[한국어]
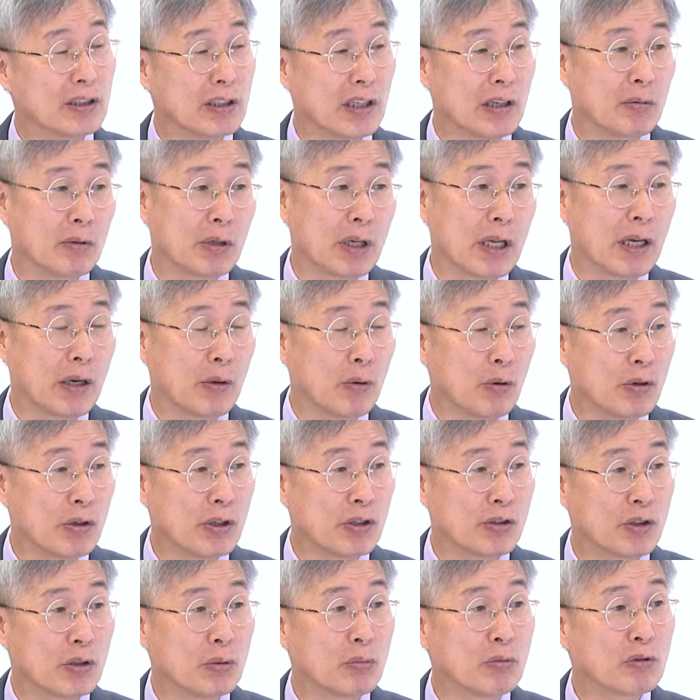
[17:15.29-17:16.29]
때문에
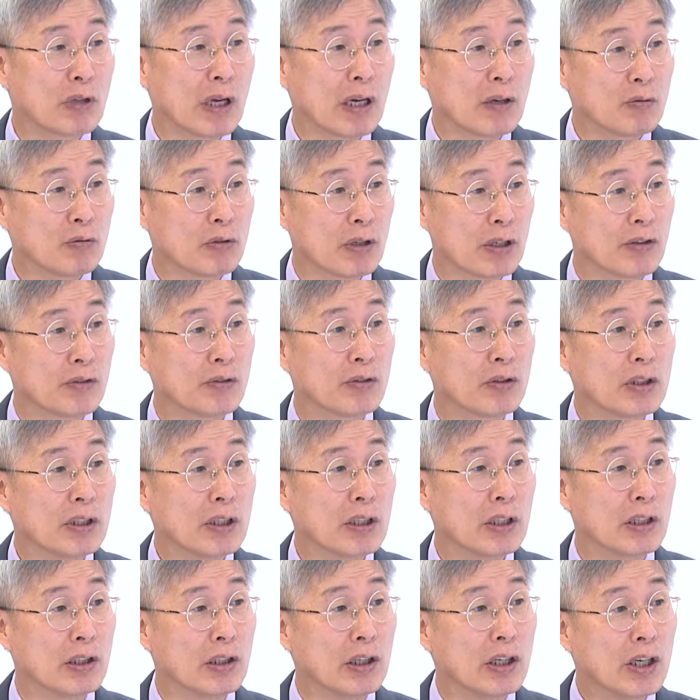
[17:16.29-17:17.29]
오히려 정부
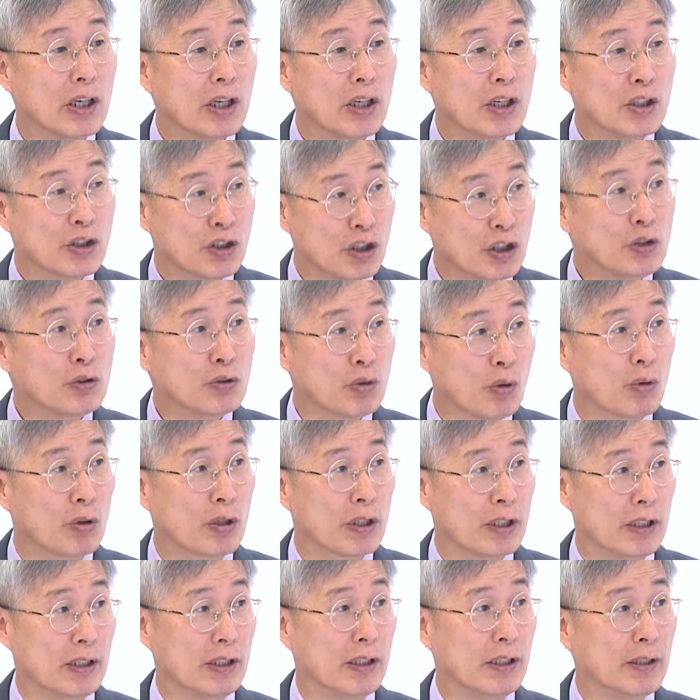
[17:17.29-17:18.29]
당국에서는
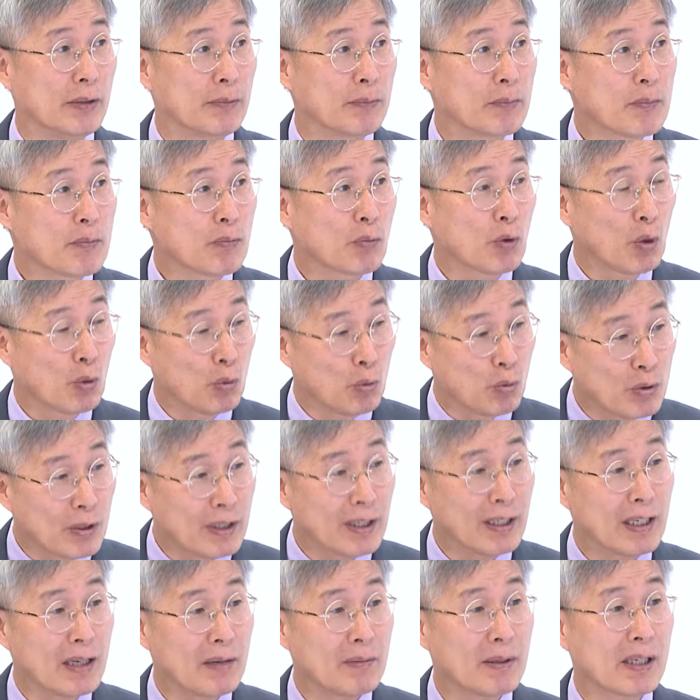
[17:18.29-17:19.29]
신속히
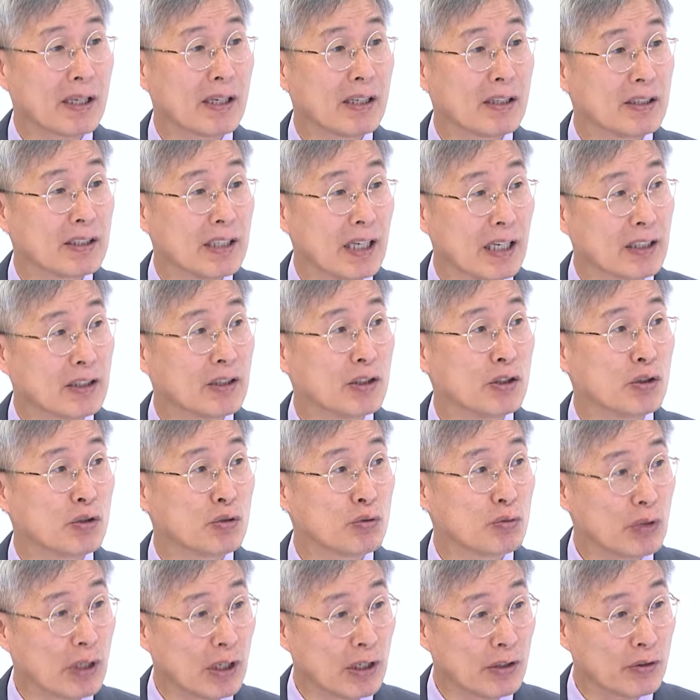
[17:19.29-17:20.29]
우리가 개발하는 약들
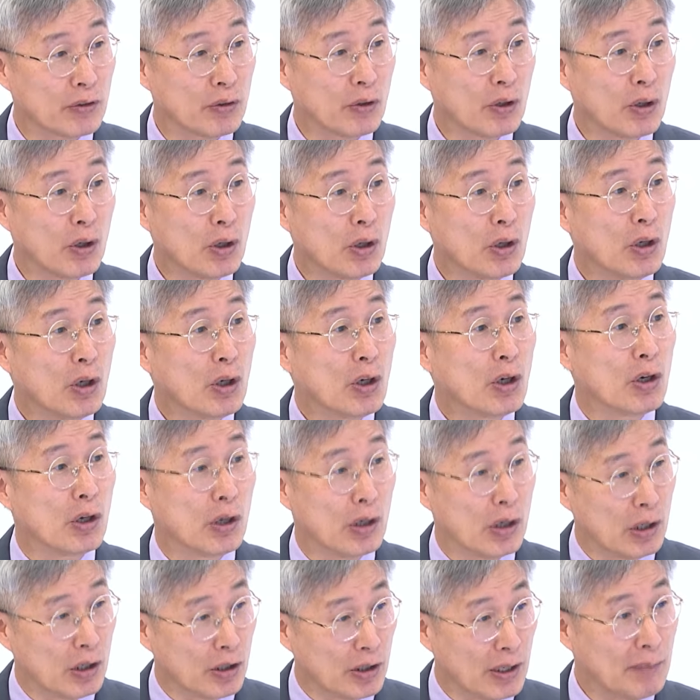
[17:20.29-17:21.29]
중에서
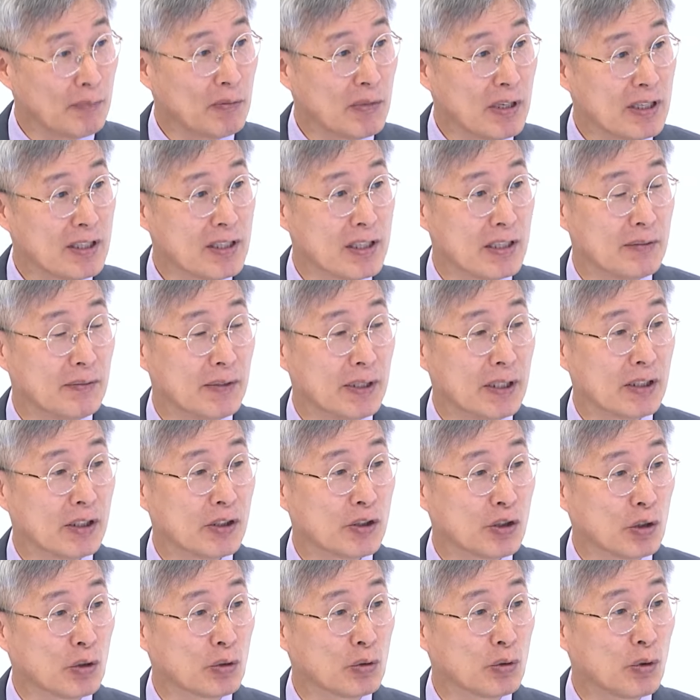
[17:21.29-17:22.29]
렘데시비르
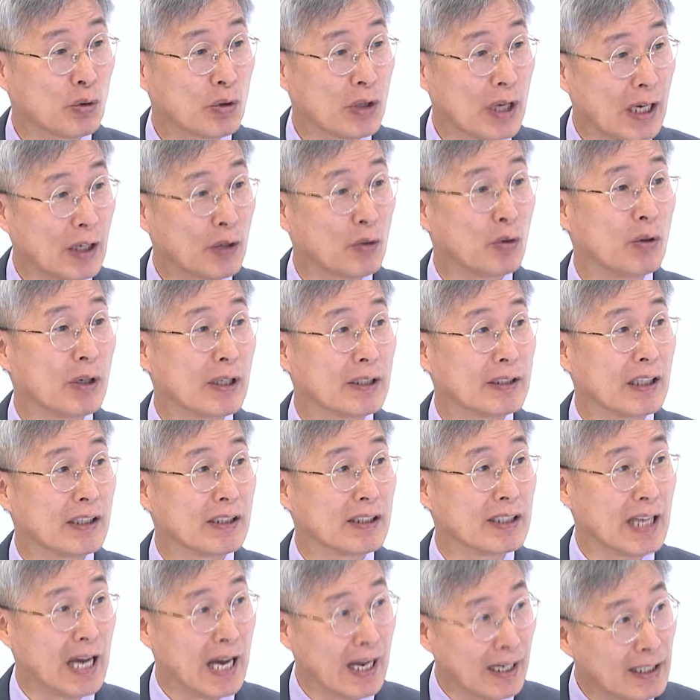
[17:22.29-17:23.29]
정도 약효가
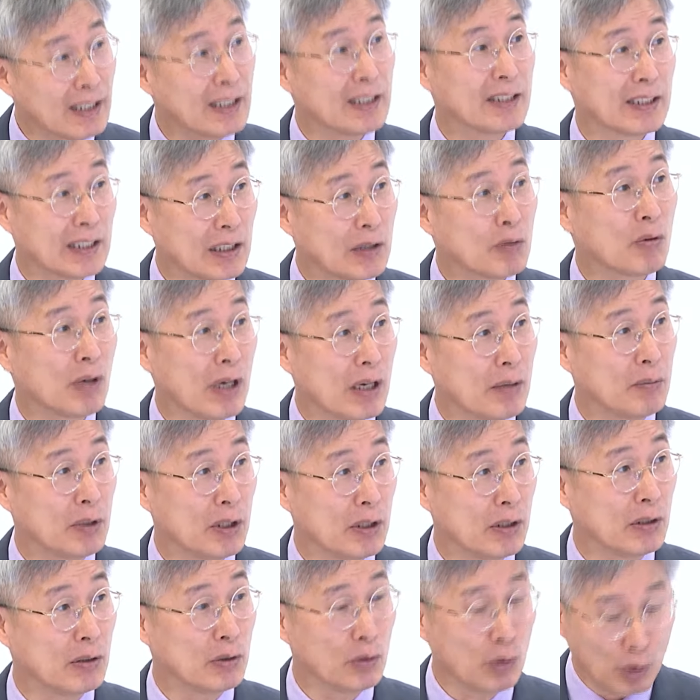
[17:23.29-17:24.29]
되는 약이 있다고
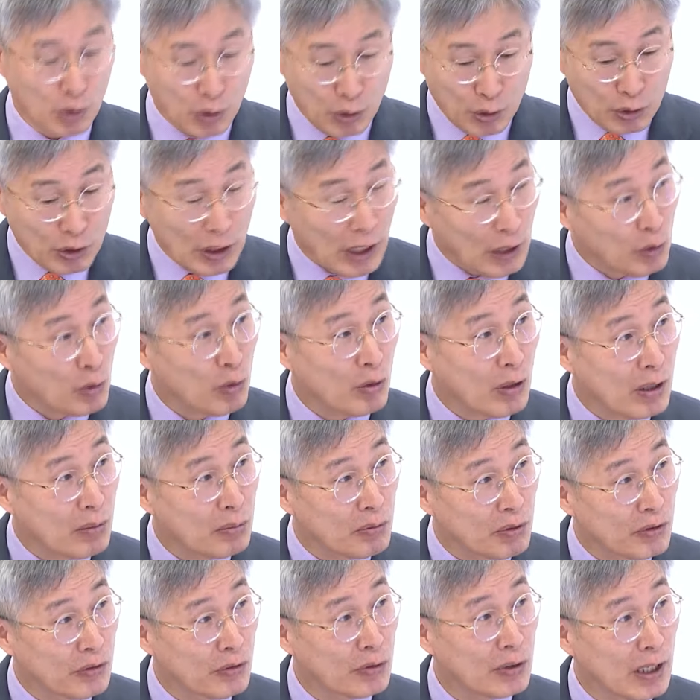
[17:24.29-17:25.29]
하면 약효가
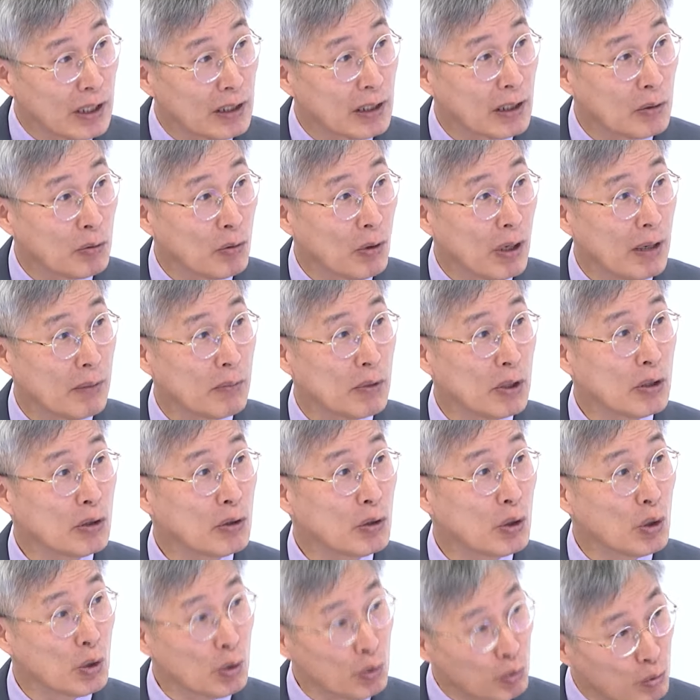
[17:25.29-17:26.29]
비슷하다고 하면
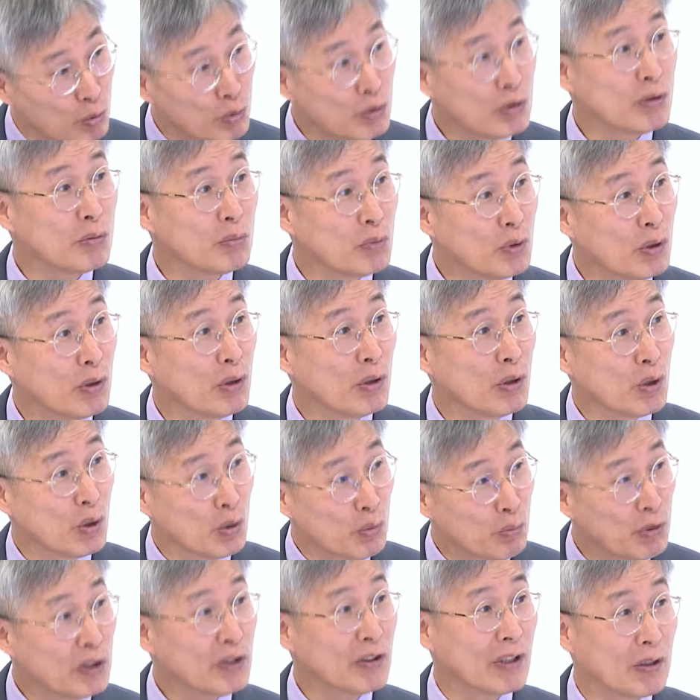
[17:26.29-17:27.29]
굳이 뭐
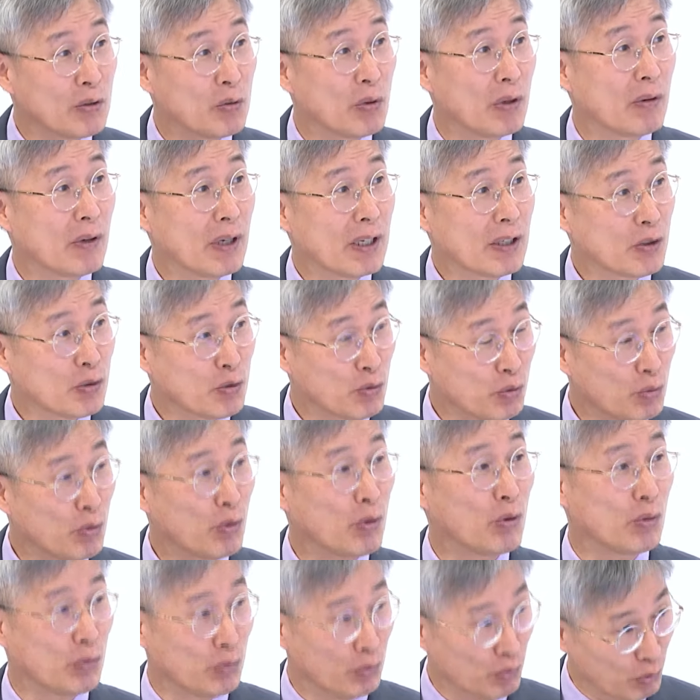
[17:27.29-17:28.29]
비싼 외화를
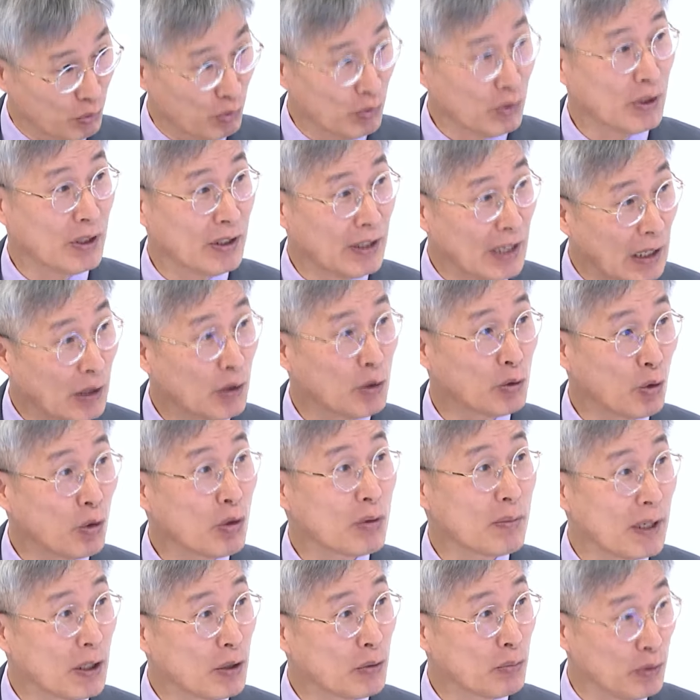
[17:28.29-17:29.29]
주고 이 약을
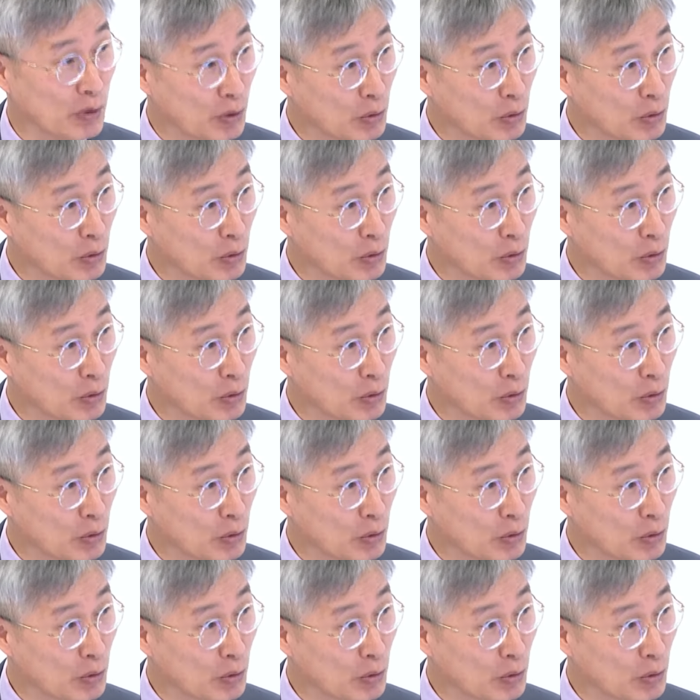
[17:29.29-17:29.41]
도입할 네.